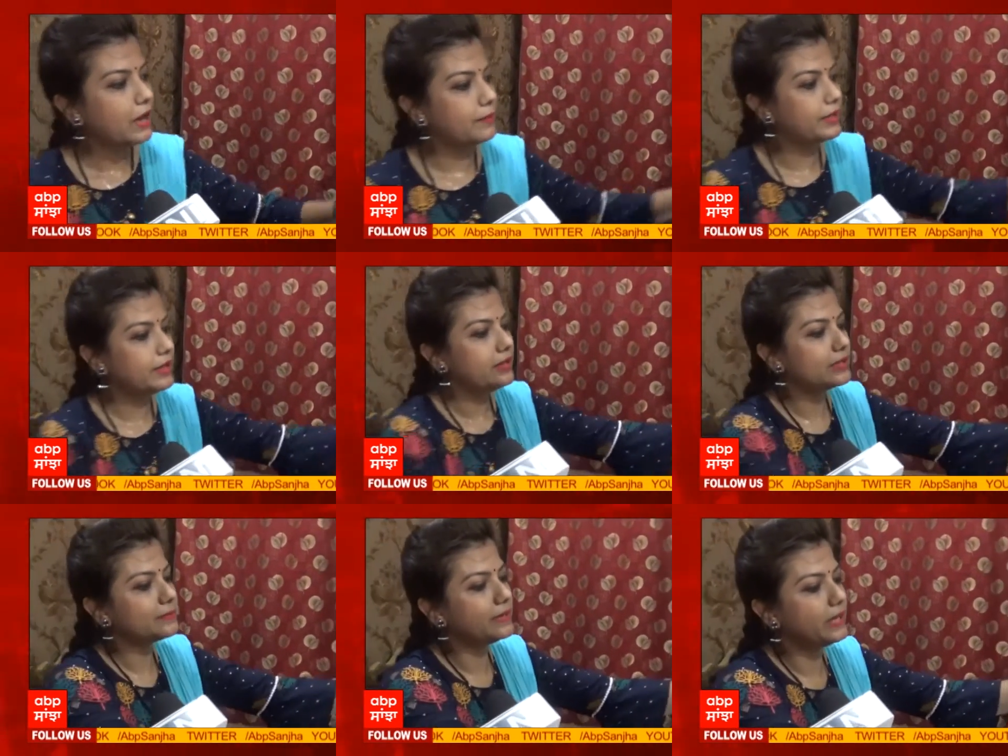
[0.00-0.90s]
हमने
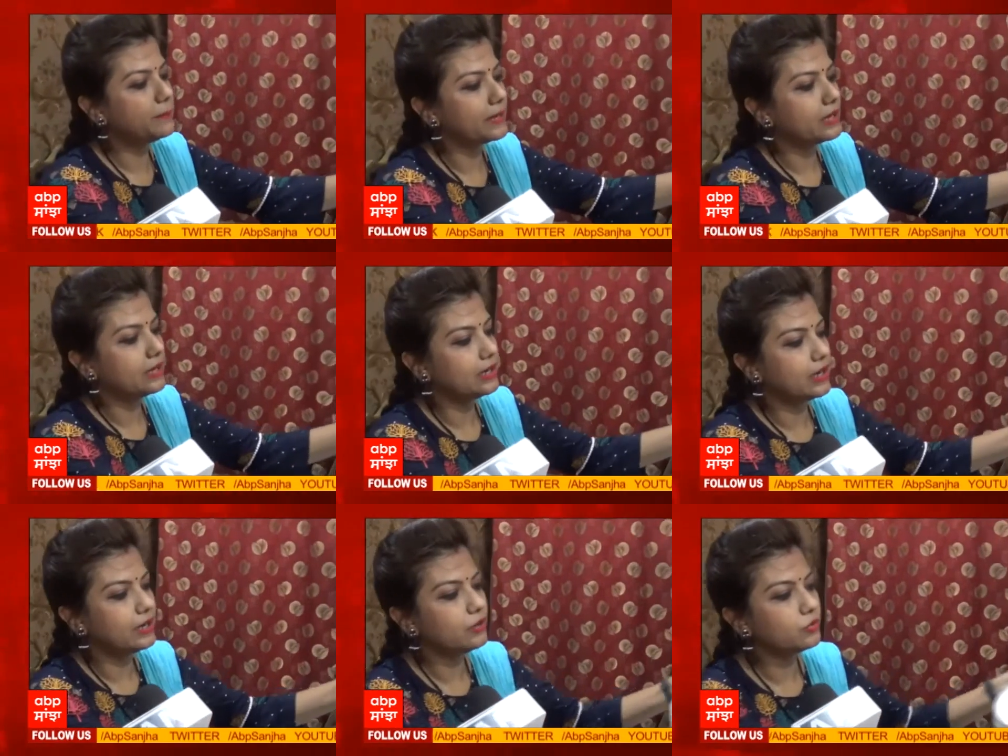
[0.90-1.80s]
इसमें एक पंखा
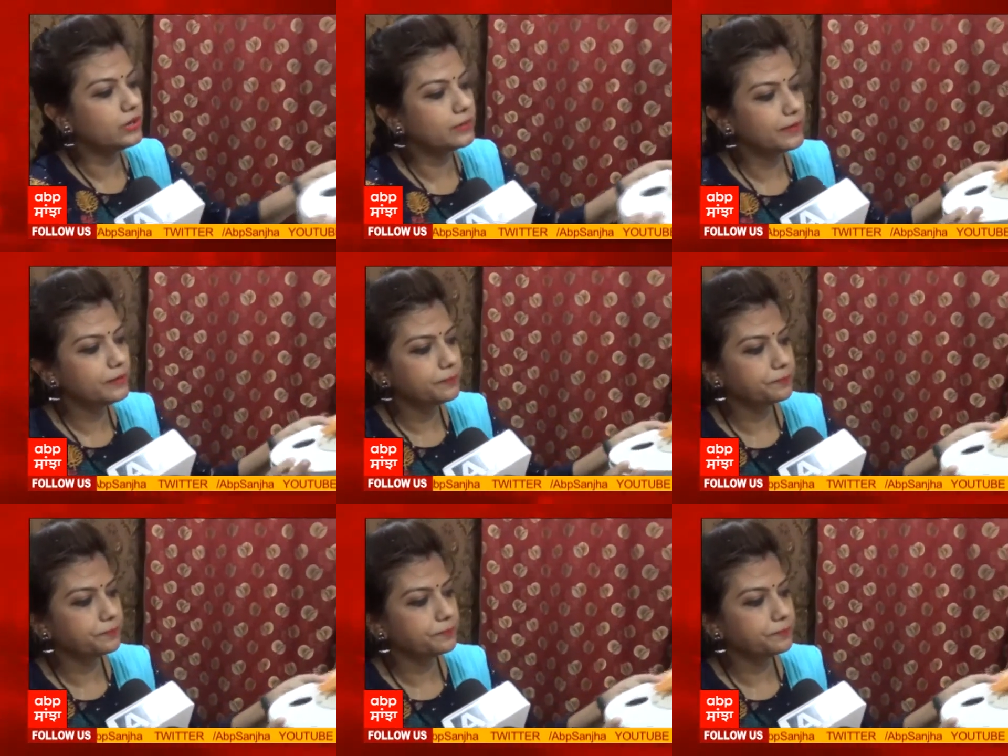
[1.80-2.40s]
लगाया कूलर में